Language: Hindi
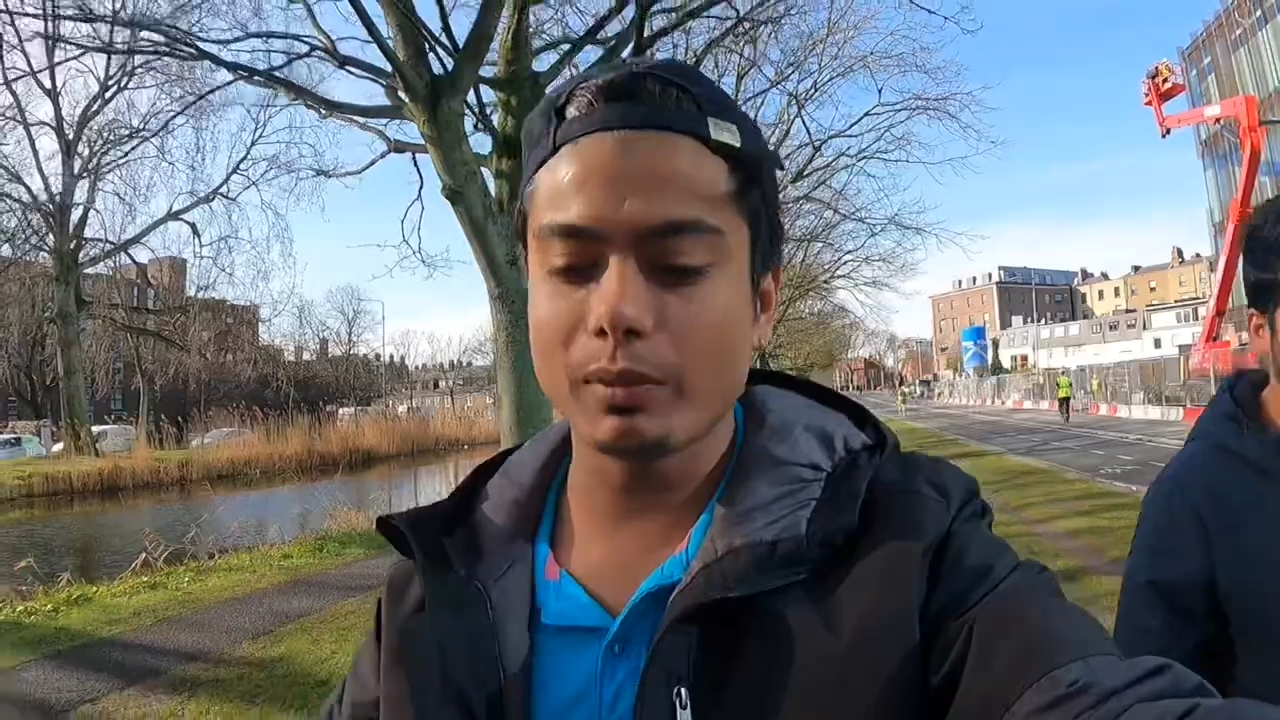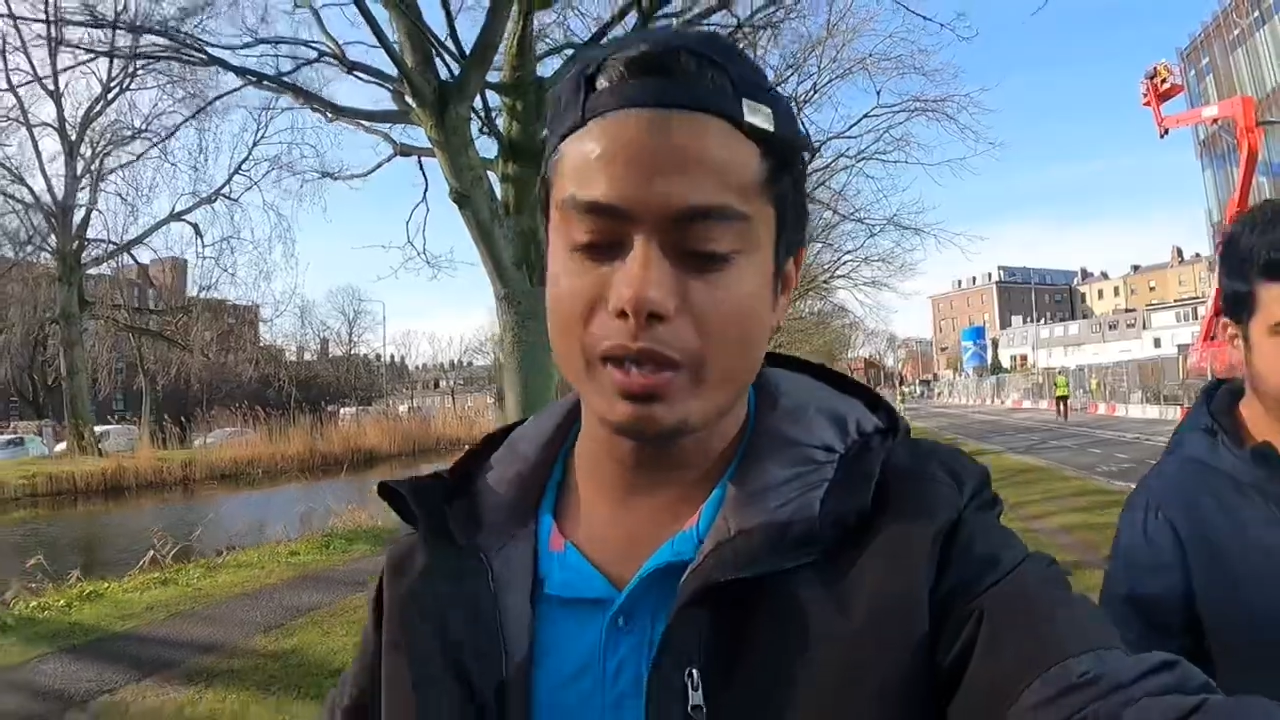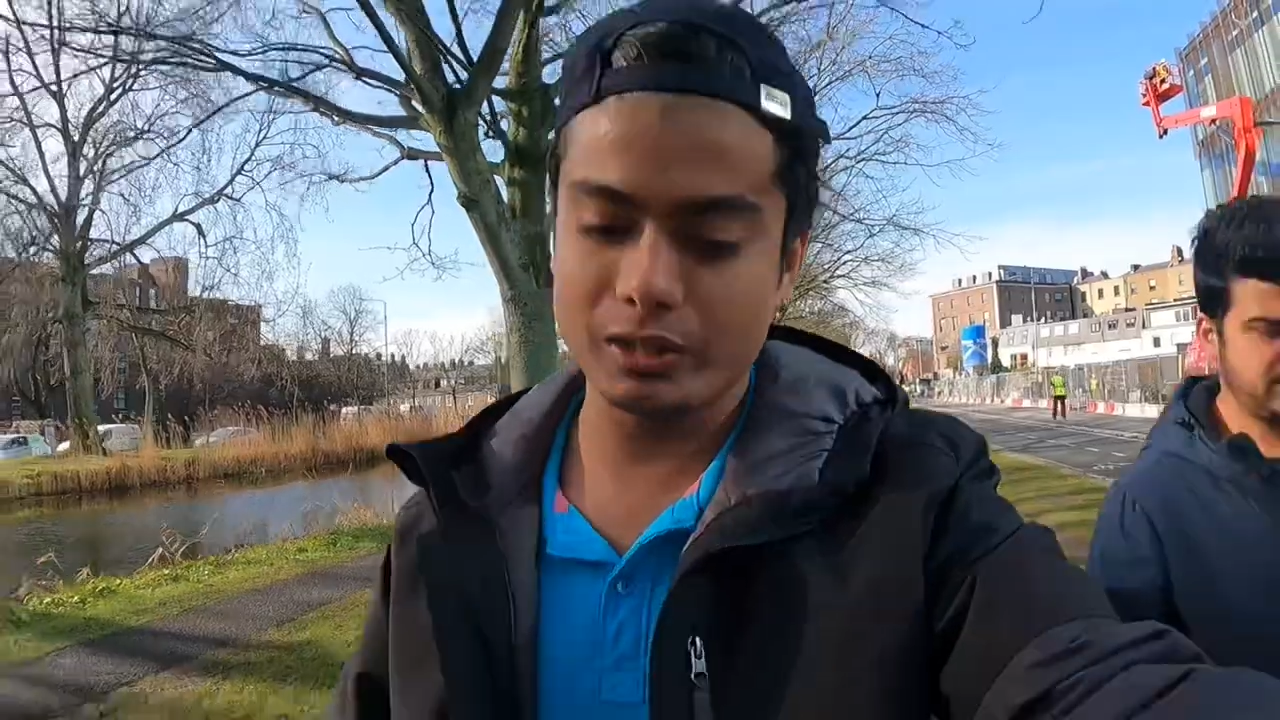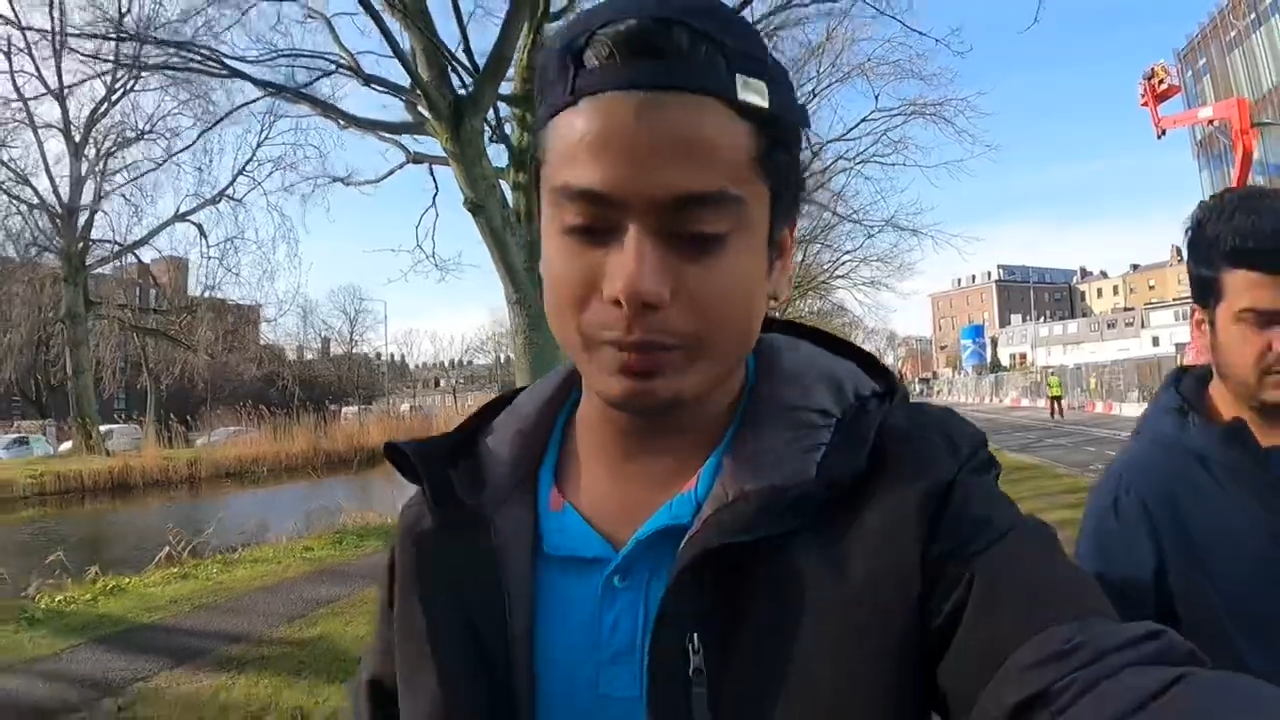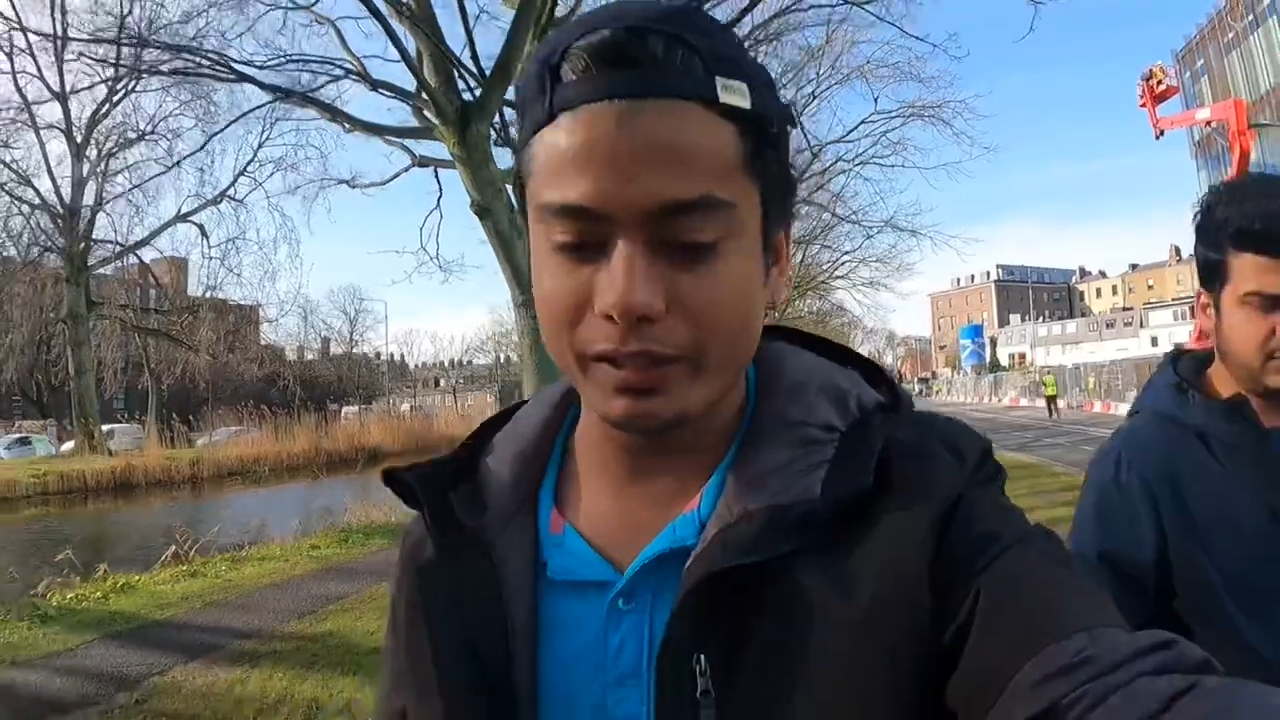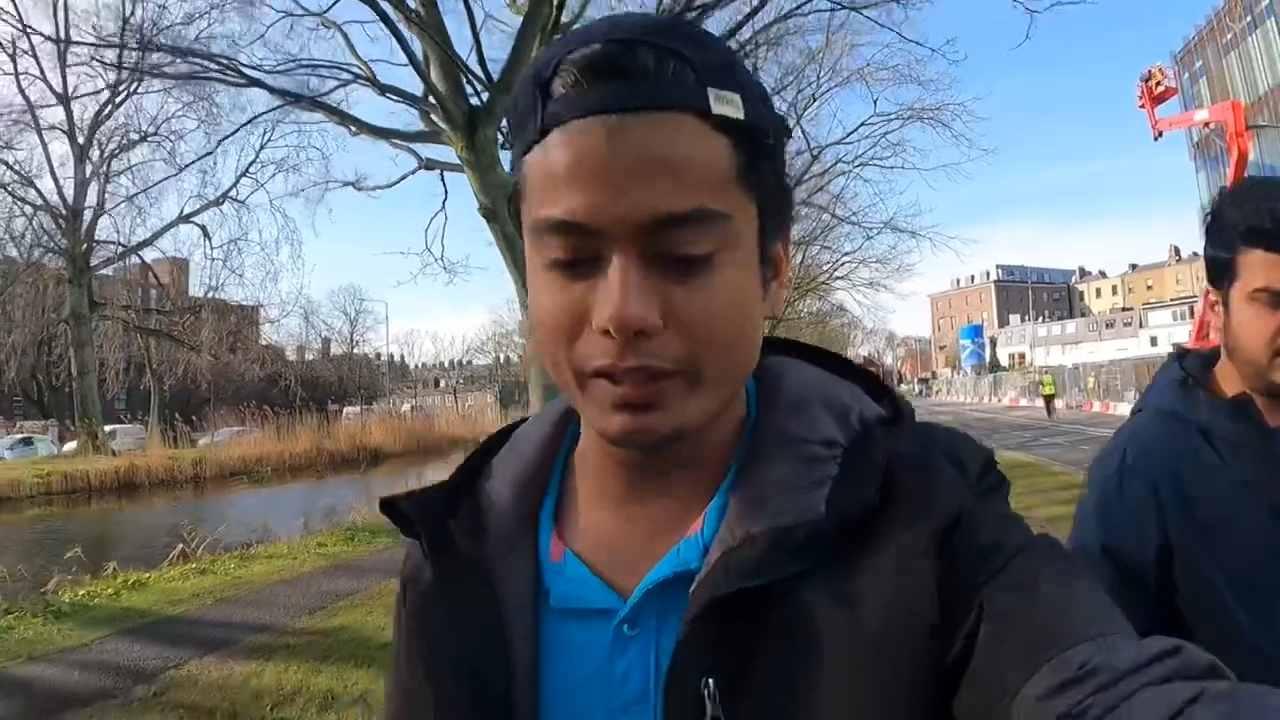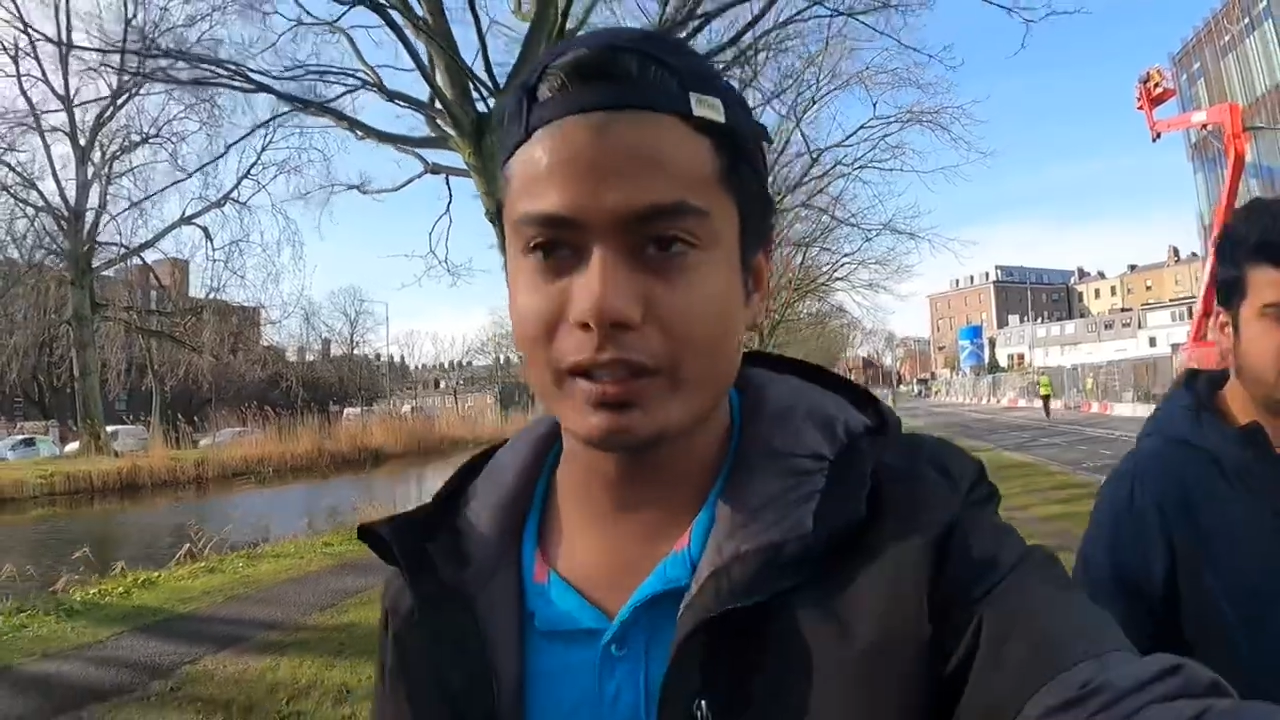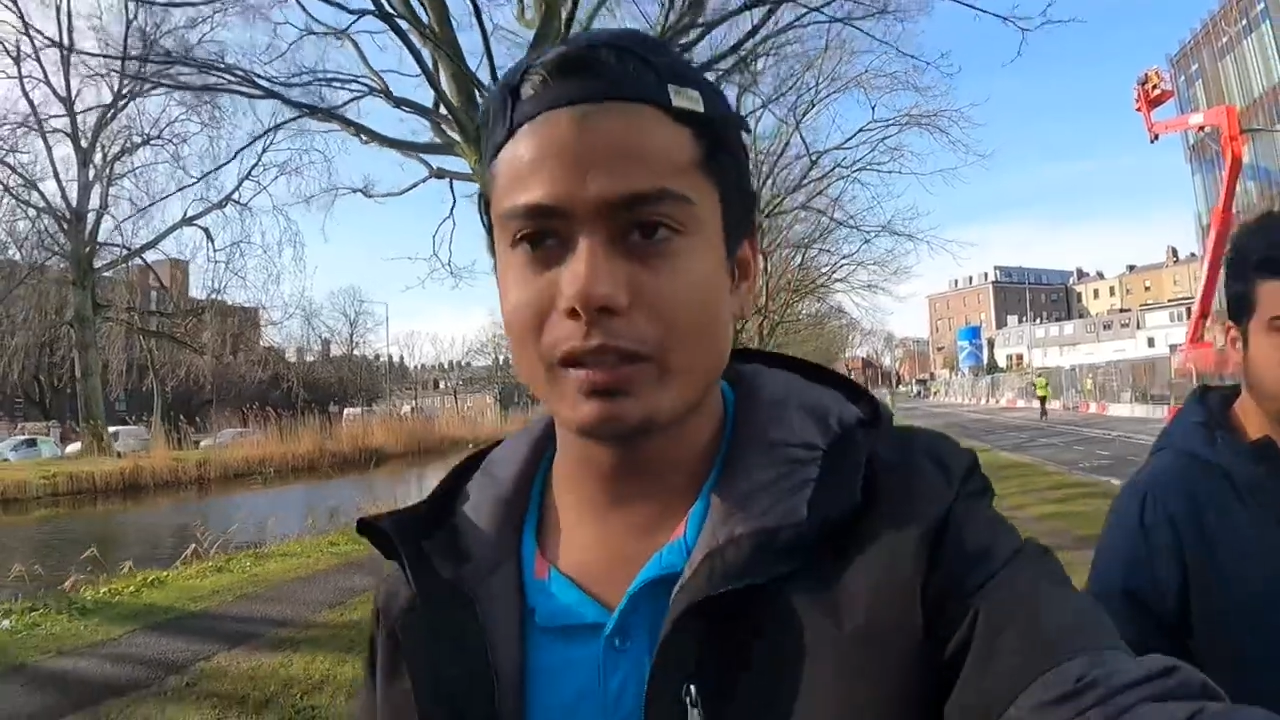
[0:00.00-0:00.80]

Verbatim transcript: बारिश पड़ी थी